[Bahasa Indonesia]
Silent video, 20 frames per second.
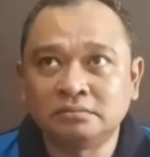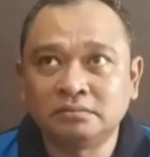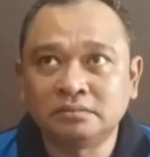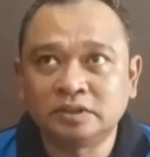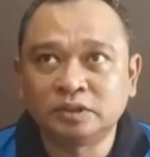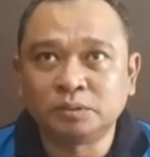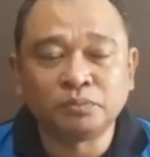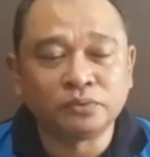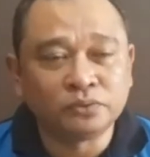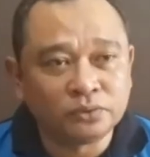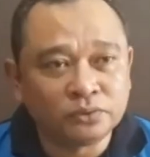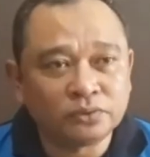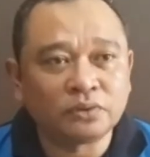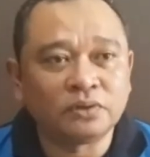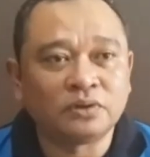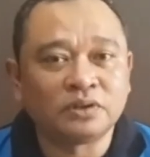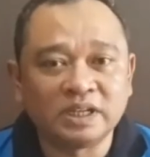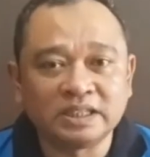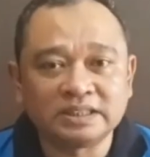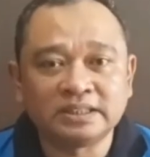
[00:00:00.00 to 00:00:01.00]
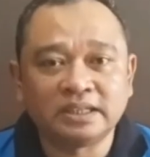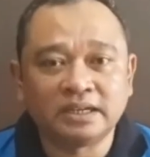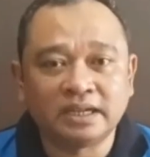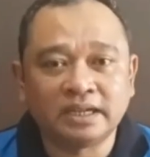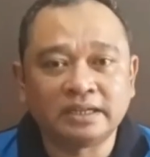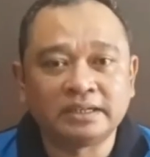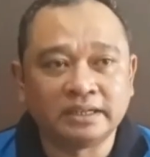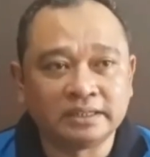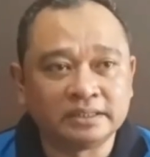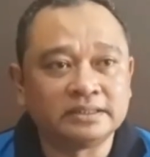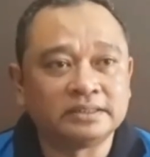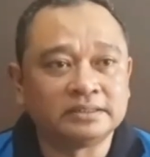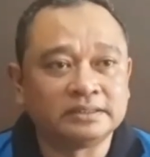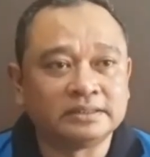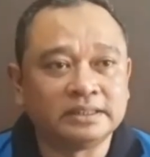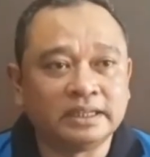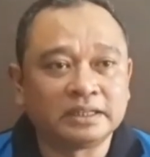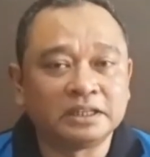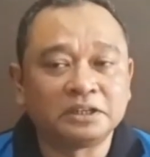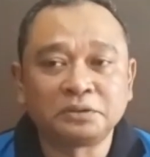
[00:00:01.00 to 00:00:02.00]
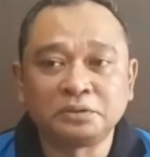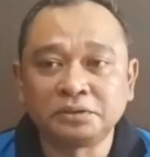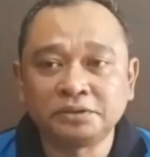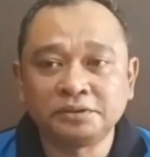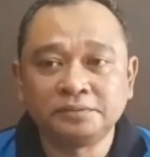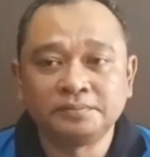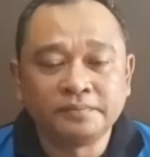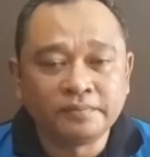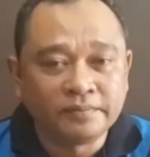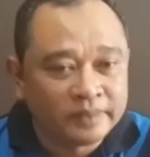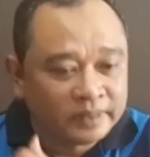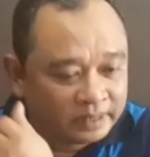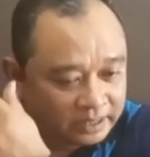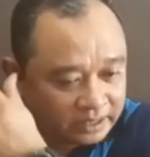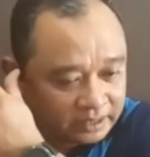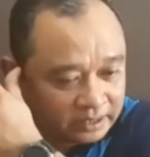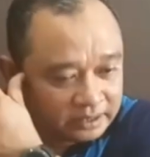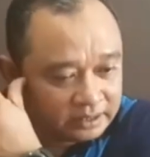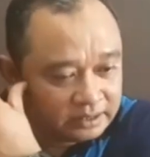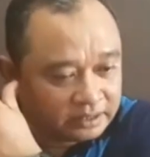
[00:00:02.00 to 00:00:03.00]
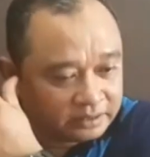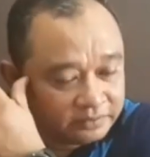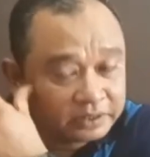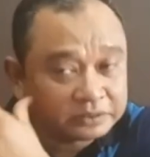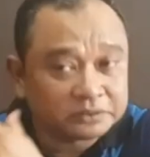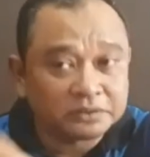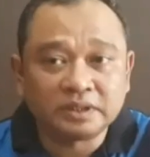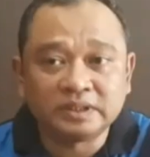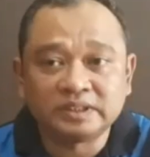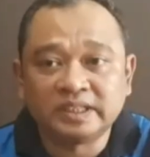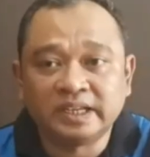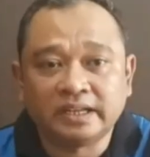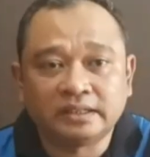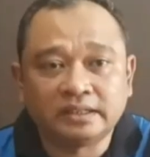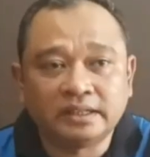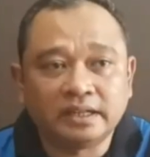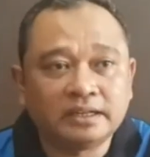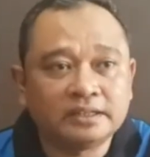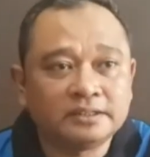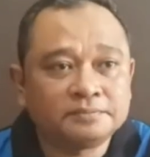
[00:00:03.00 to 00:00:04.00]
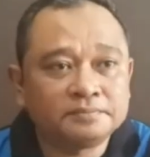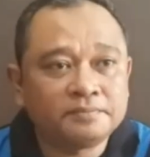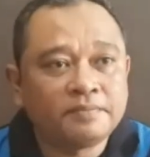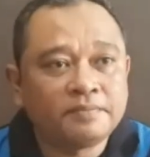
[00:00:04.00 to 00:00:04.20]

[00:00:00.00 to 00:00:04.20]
10 kalau nggak salah ada yang ikut karena dengan faktor kesehatan.